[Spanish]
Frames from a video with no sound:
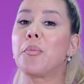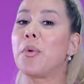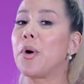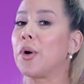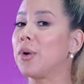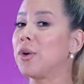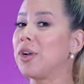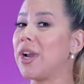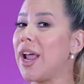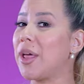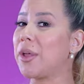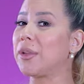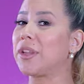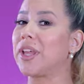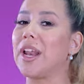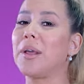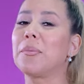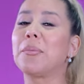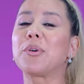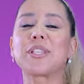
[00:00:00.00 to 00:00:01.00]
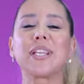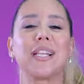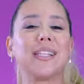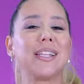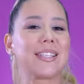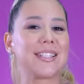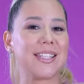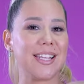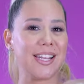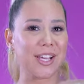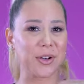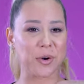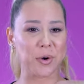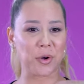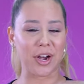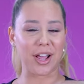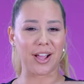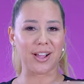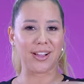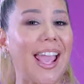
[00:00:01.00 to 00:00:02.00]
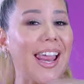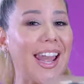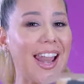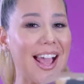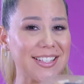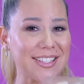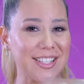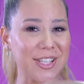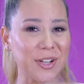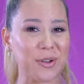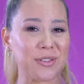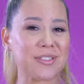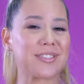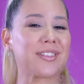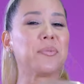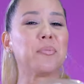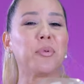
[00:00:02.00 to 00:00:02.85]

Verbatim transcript: Por un lado tenemos el de silicona, elásticos y